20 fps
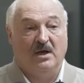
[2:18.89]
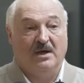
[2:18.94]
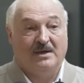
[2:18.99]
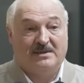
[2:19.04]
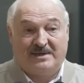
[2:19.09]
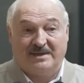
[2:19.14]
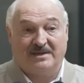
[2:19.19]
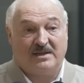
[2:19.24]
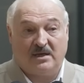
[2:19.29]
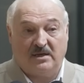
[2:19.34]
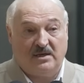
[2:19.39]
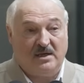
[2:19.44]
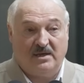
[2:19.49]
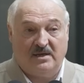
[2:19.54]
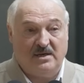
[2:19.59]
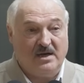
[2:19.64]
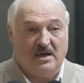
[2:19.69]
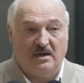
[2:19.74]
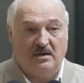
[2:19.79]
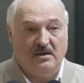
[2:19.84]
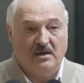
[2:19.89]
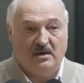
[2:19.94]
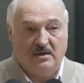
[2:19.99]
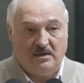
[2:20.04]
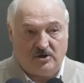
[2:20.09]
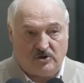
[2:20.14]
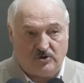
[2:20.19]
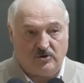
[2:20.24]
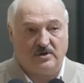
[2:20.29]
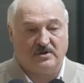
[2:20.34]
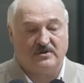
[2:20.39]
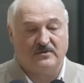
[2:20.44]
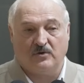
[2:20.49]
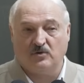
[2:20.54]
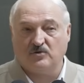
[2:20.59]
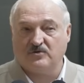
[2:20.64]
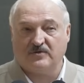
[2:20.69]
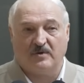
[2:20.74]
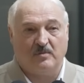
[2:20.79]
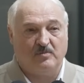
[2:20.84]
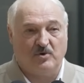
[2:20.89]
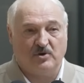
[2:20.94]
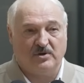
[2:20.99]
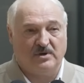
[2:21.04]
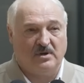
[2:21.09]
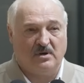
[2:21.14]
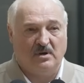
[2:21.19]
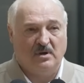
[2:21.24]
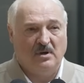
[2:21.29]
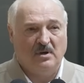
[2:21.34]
Хотя таких дней, еще раз говорю, свободных